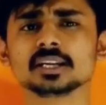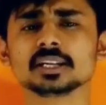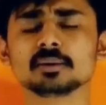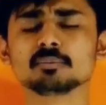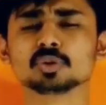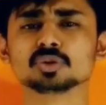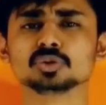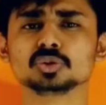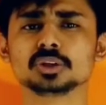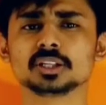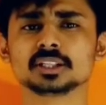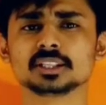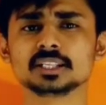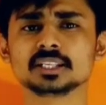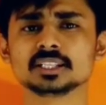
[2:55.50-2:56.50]
इनकी मृत्यु
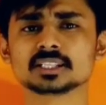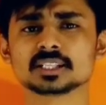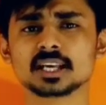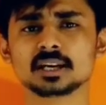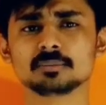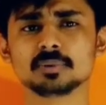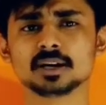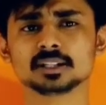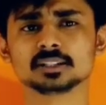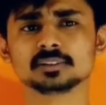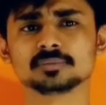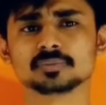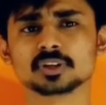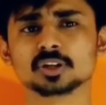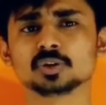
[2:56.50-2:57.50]
के तीन साल बाद
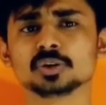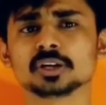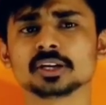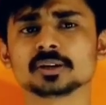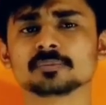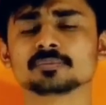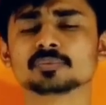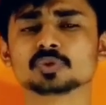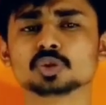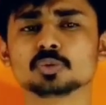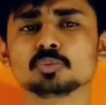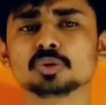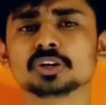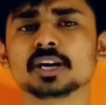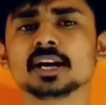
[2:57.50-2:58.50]
इन्होंने
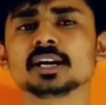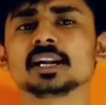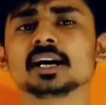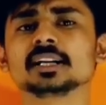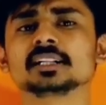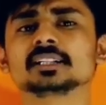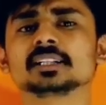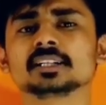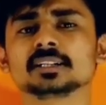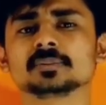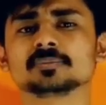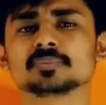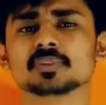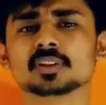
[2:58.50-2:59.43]
जो बुनियाद डाली थी